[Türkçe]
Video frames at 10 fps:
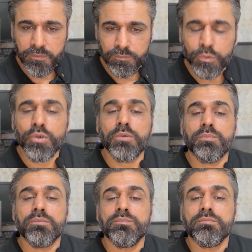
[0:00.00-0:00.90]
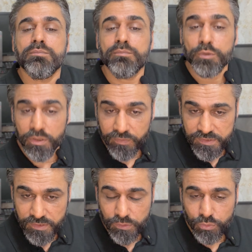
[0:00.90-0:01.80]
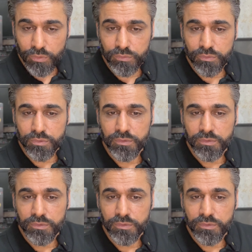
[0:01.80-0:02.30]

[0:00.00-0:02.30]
Bu yol mütevazilik yoludur.